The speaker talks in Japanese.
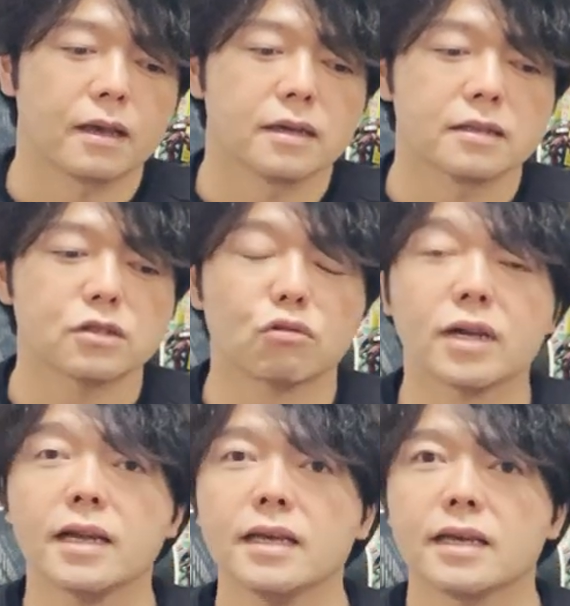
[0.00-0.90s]
で、そこか
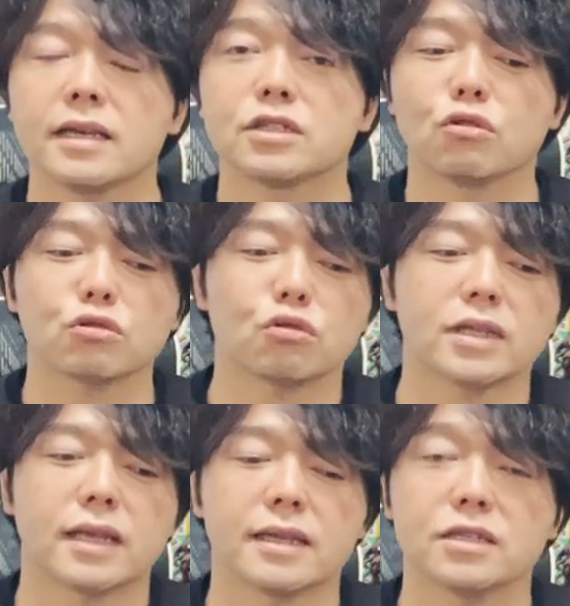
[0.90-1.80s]
らね、えー、上昇に
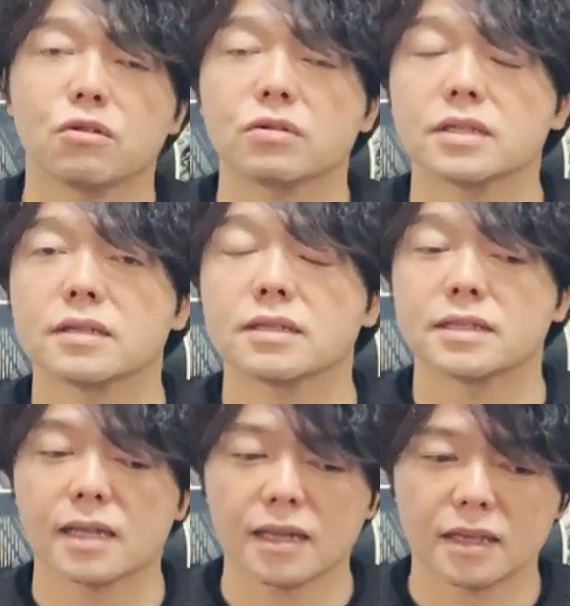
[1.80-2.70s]
展示をし
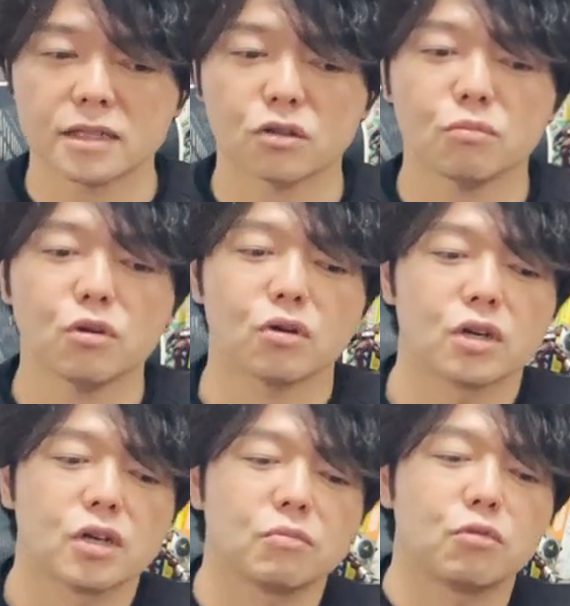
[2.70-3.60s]
たんですけども、
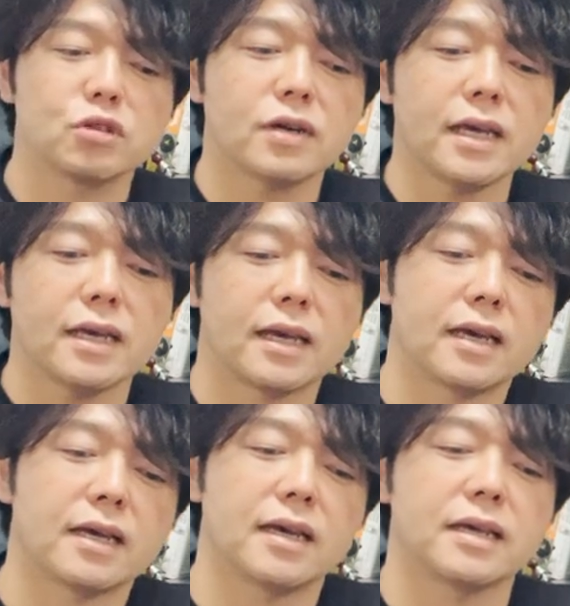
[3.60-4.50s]
僕はね、
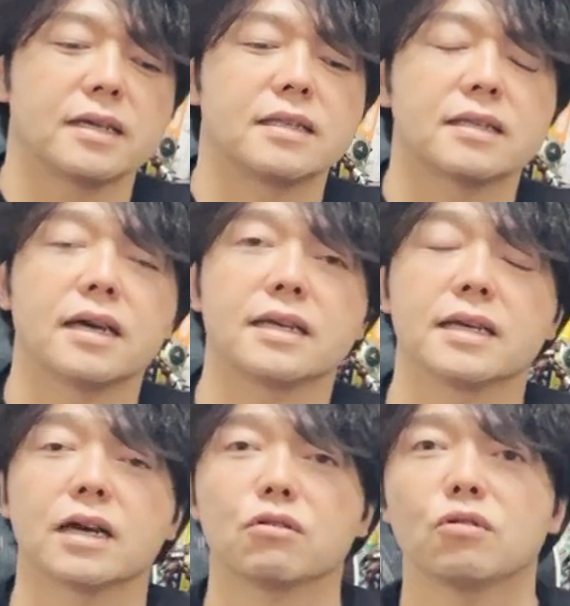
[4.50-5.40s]
えー、一旦利
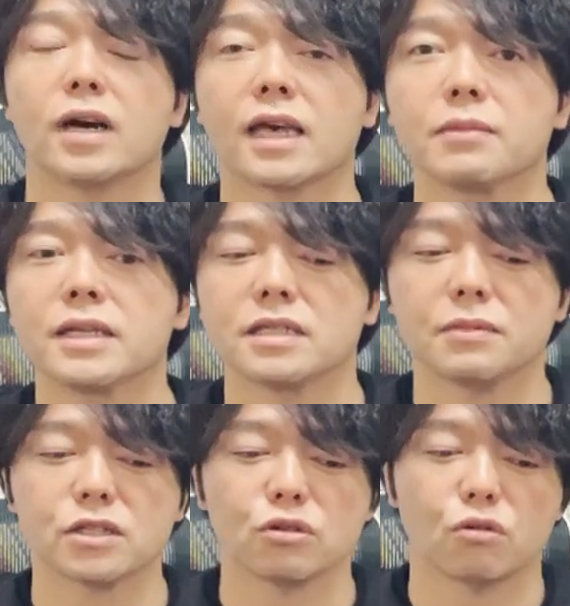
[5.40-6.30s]
確を早めにし
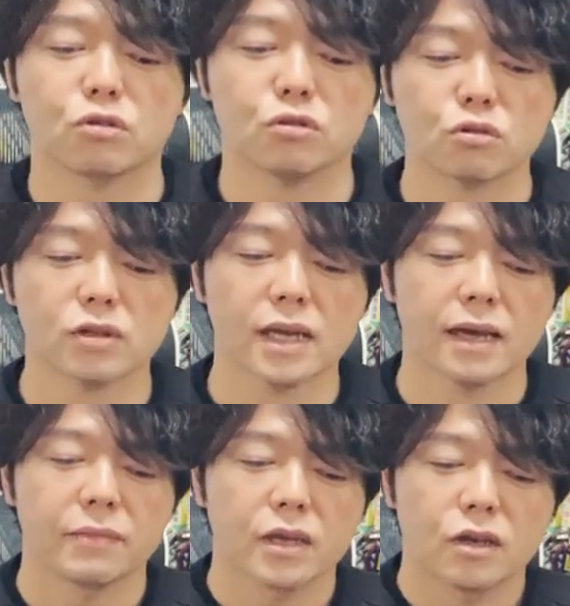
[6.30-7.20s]
ますよとい
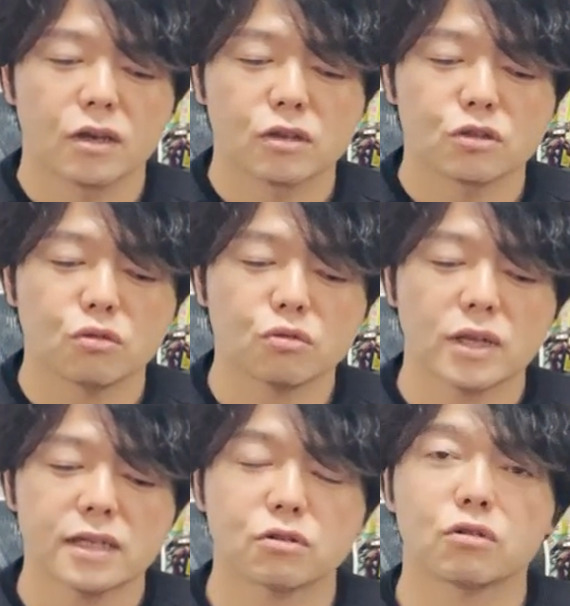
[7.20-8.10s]
で、ちょうど
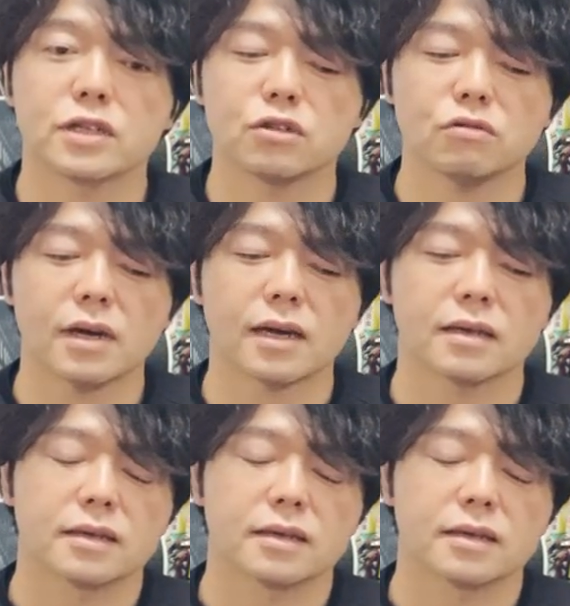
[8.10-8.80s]
ね、その理由は、